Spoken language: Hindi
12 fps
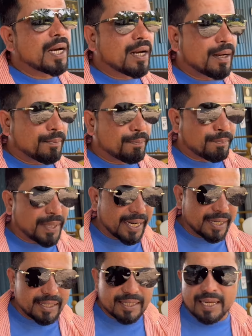
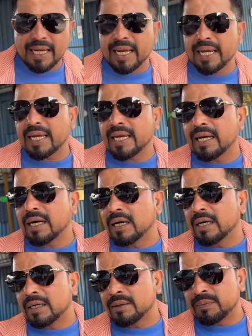बैठ के
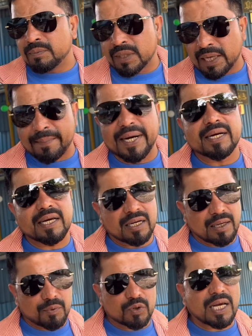कमेंट
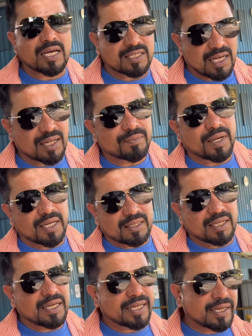करना बहुत आसान बात
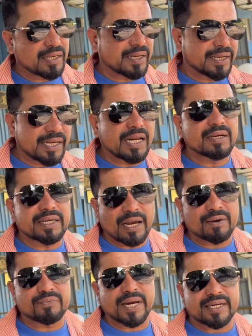है हम्म। लेकिन रियल
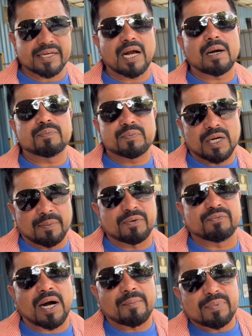क्या फैक्ट है आप कभी
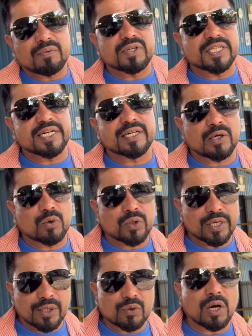फार्म पे विजिट
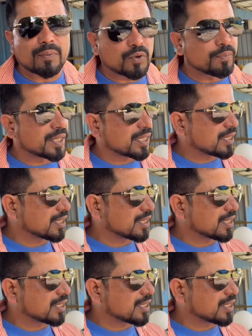करोगे हम्म, तो आपको हम्म। पता